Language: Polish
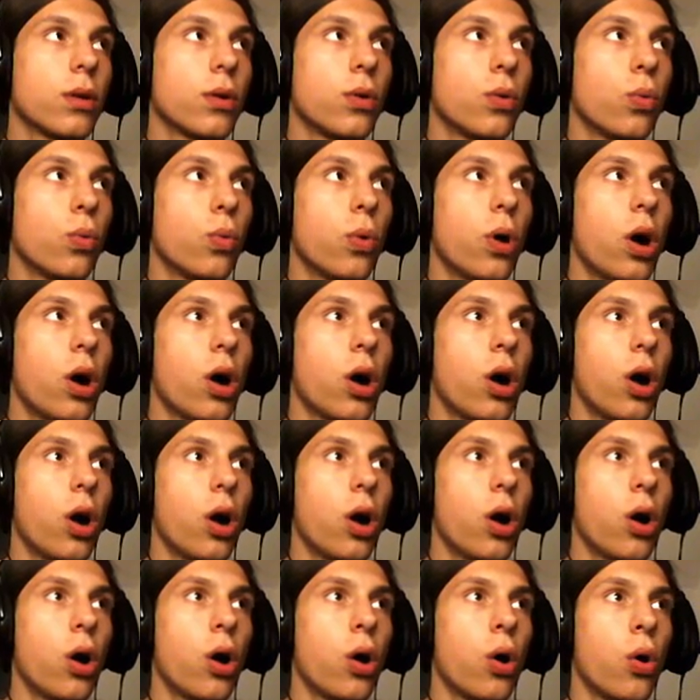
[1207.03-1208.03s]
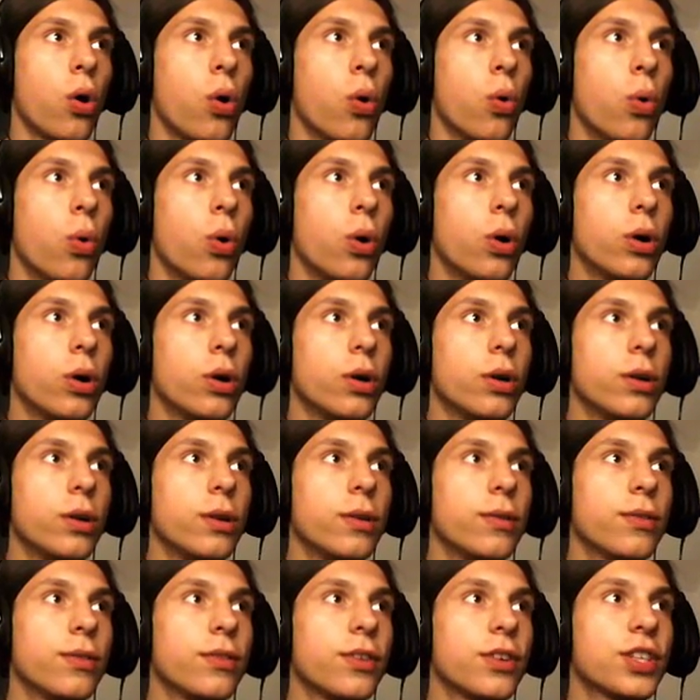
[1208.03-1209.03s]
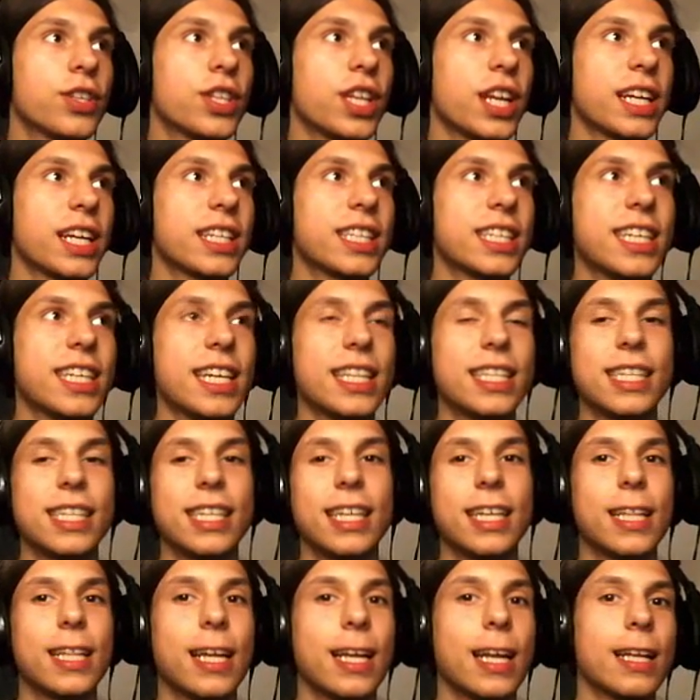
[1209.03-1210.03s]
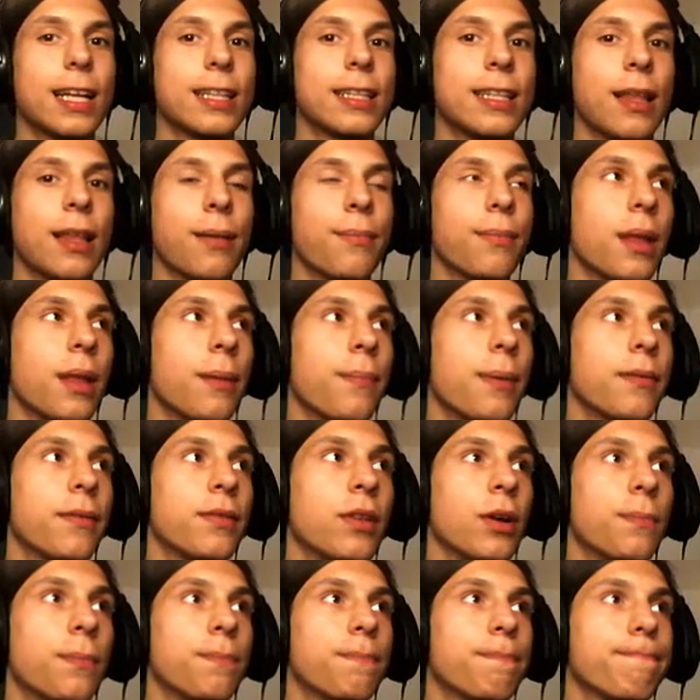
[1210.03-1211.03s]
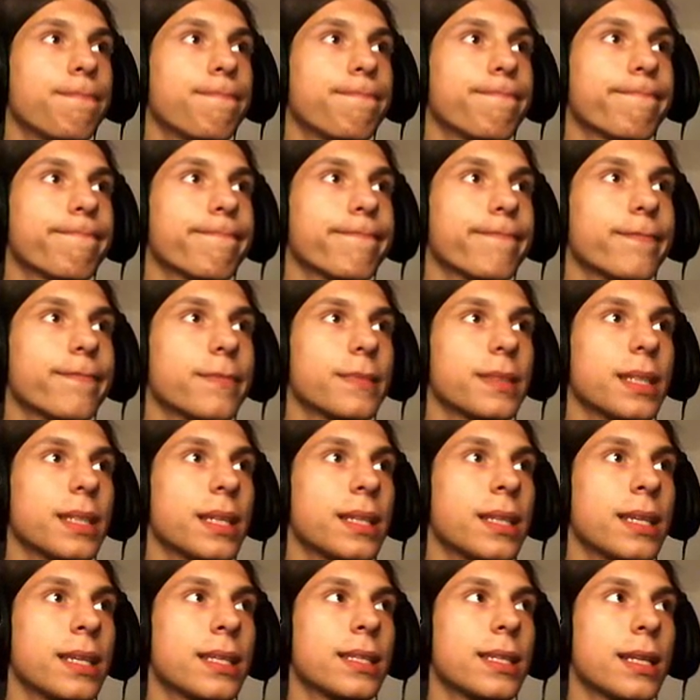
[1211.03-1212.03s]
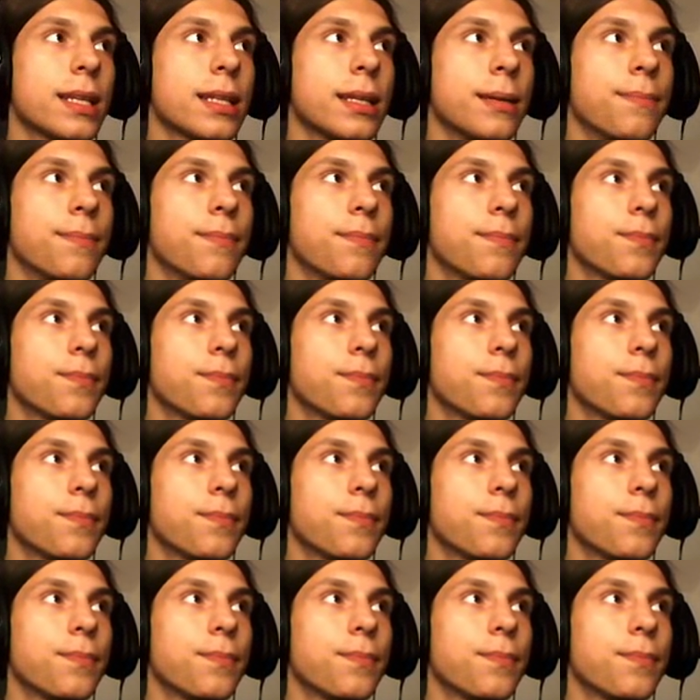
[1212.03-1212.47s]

Wow! Do 4000 nie da rady na, na pewno. Niestety.